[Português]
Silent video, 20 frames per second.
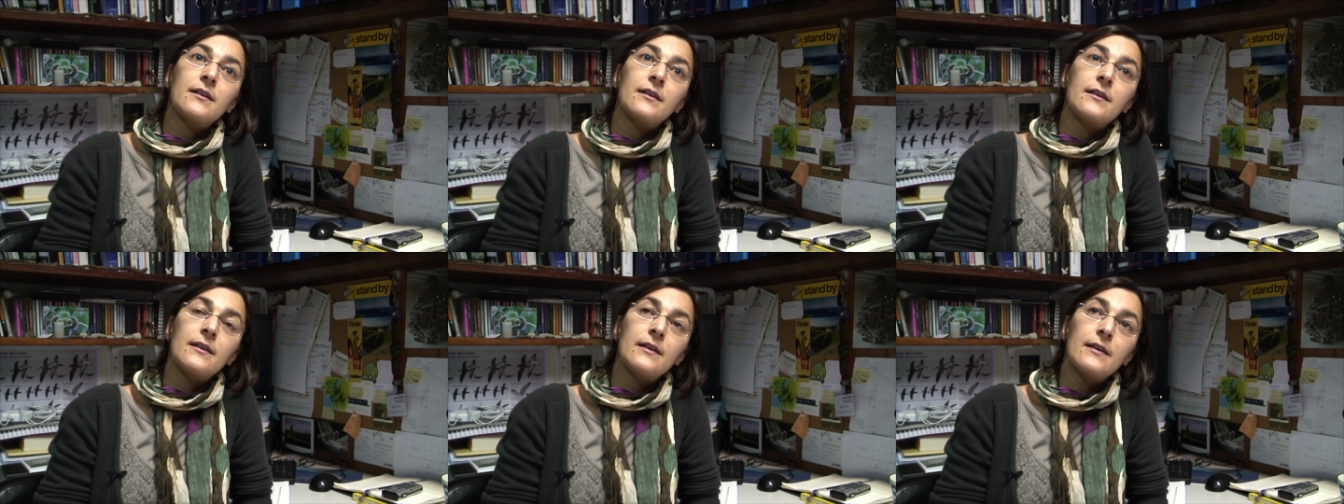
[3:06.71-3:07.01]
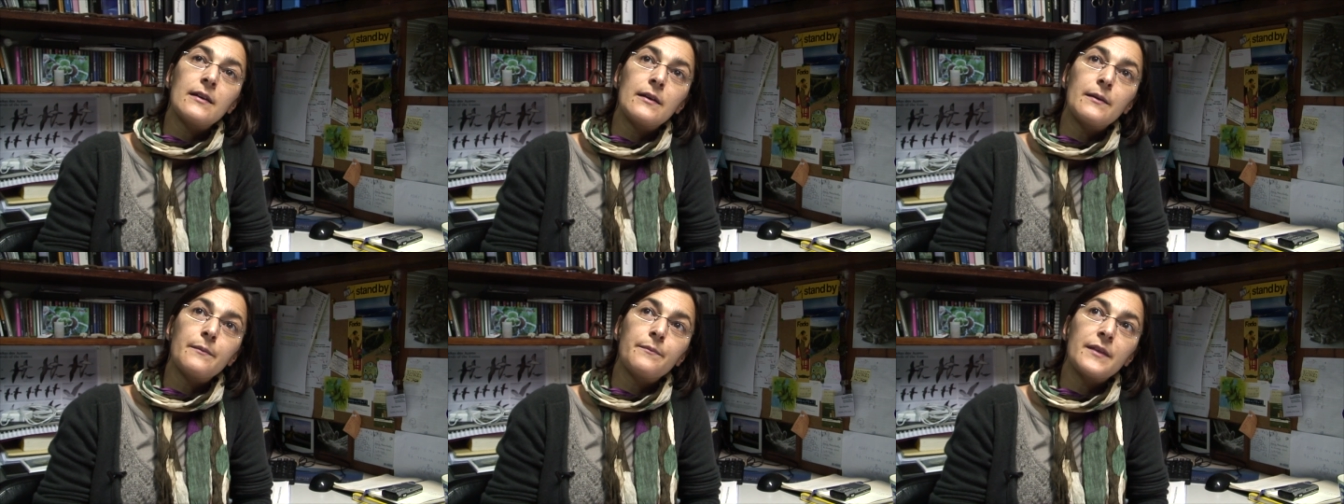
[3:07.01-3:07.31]

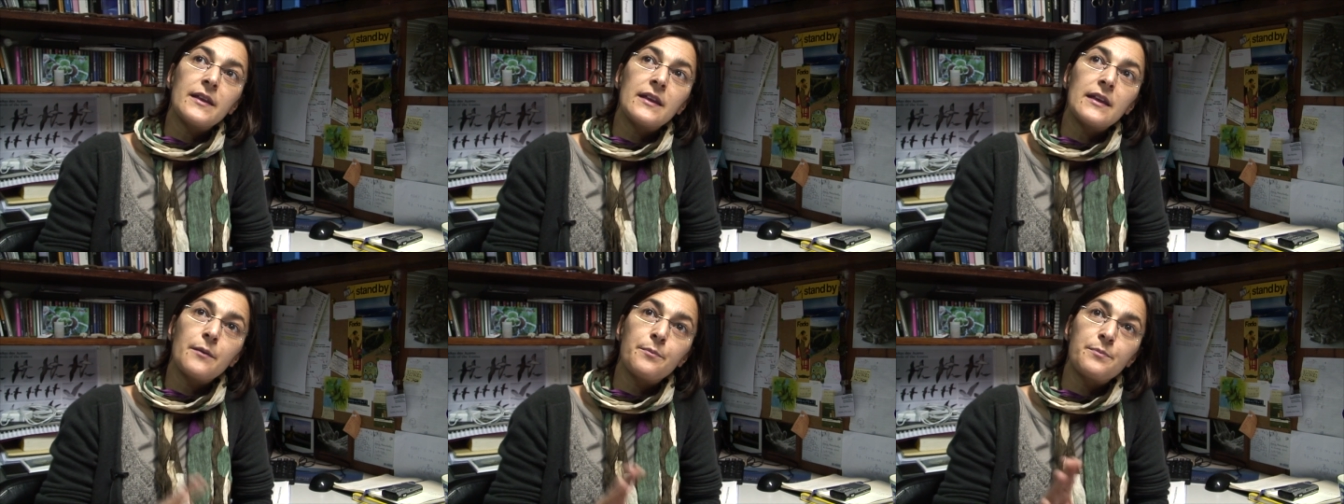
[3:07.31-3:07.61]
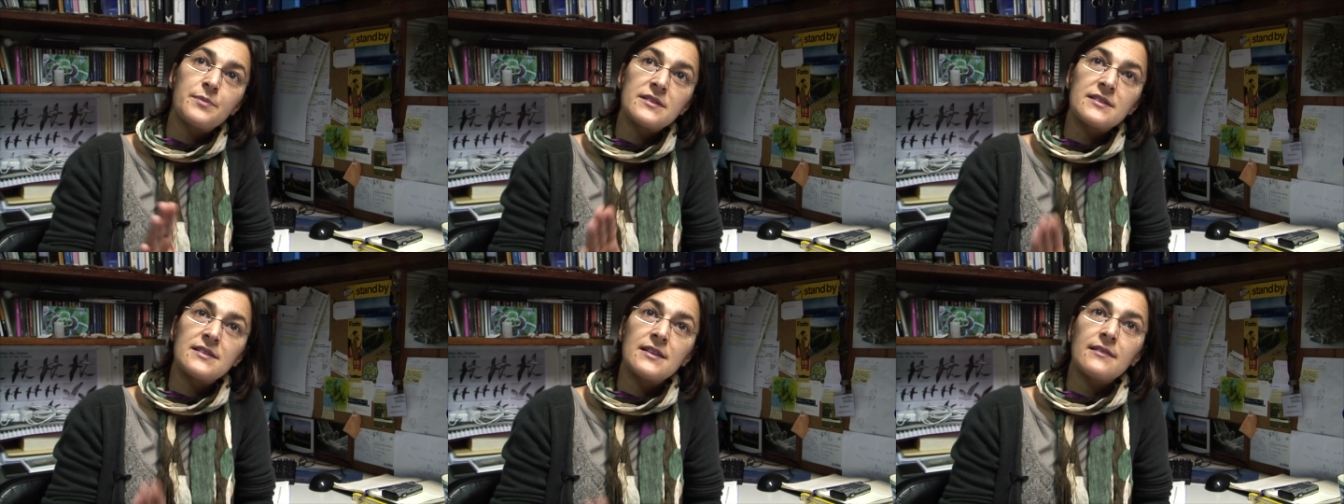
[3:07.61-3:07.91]
e, e,
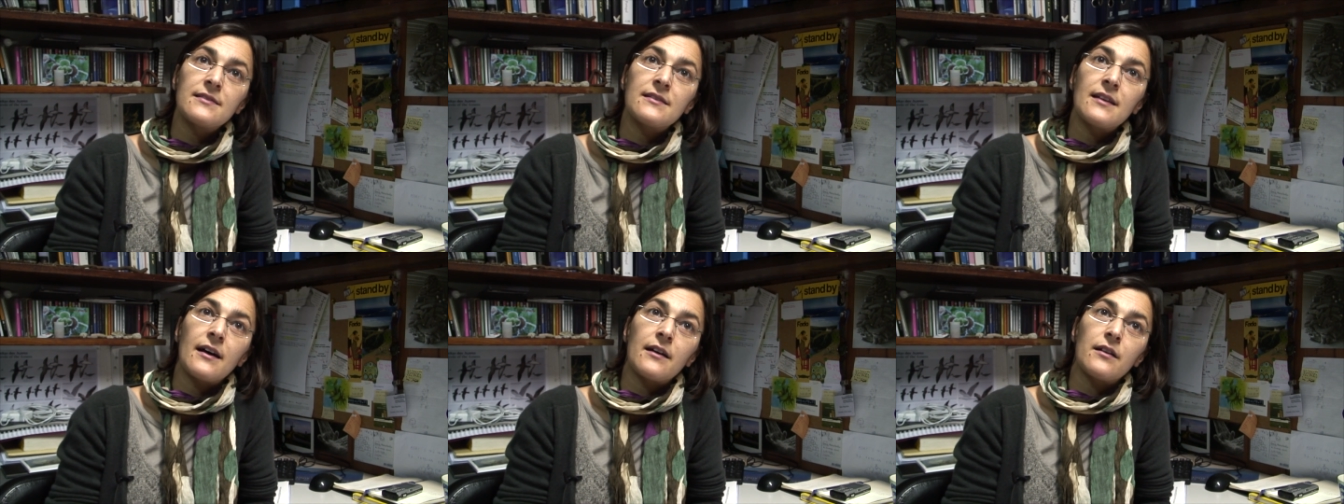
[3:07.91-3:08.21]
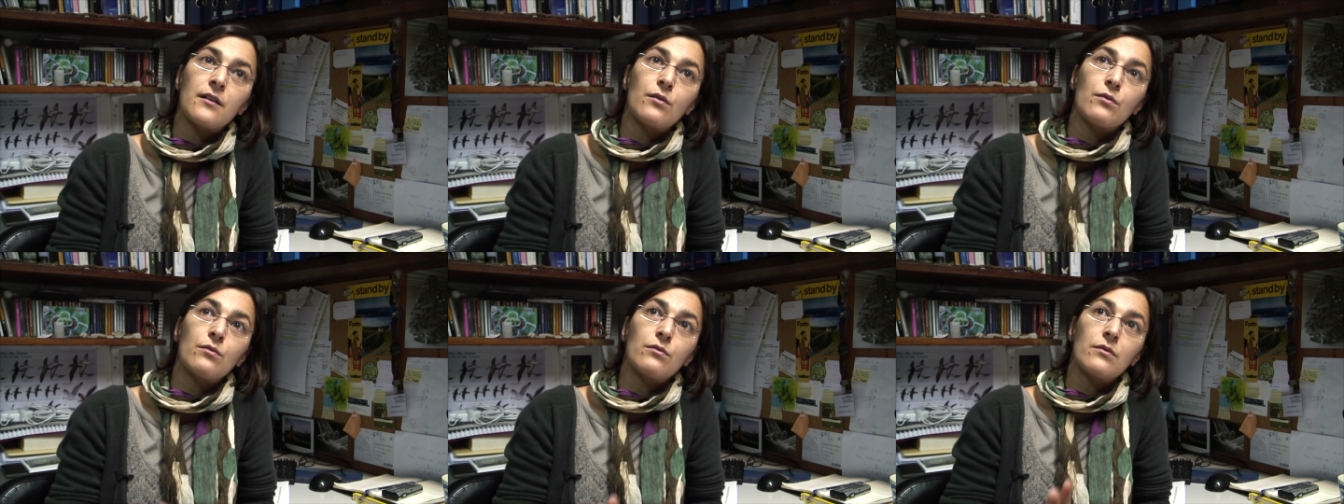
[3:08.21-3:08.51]

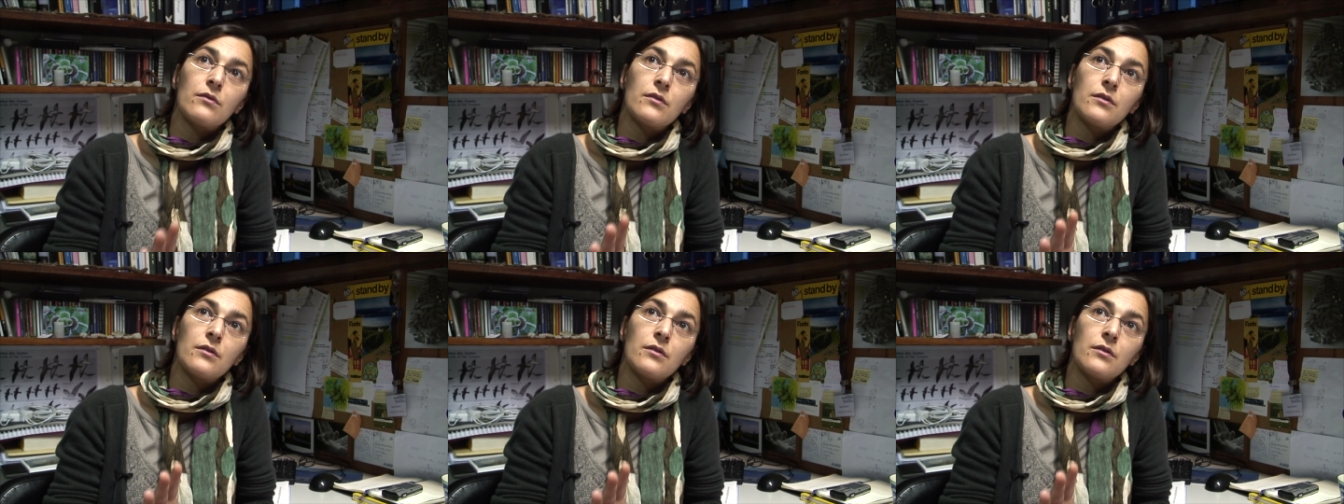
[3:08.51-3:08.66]
apresentaram,